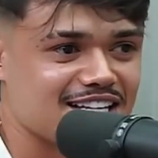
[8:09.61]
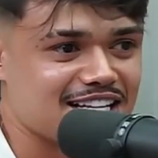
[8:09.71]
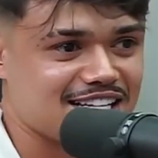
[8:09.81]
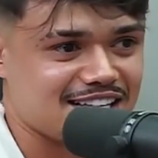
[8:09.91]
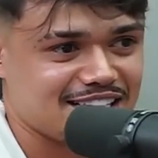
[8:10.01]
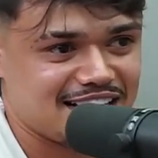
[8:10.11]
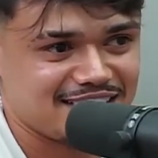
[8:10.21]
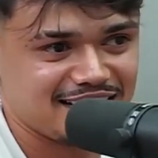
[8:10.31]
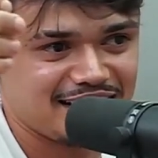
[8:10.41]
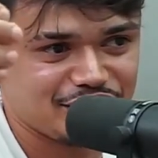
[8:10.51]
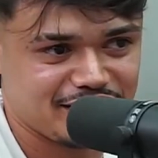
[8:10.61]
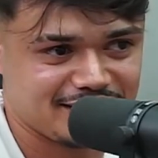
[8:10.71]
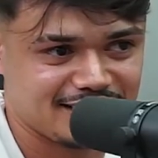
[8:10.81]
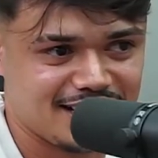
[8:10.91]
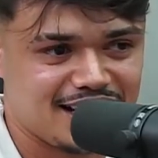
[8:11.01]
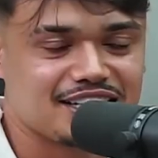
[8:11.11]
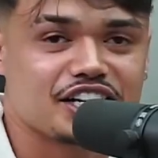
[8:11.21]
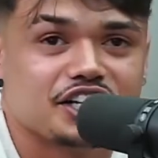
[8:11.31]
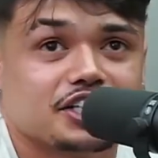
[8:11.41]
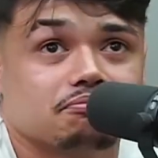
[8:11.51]
na, na cela da gente e
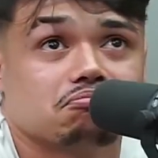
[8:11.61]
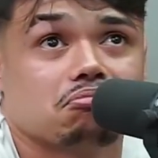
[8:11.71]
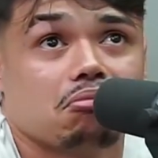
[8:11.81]
a gente.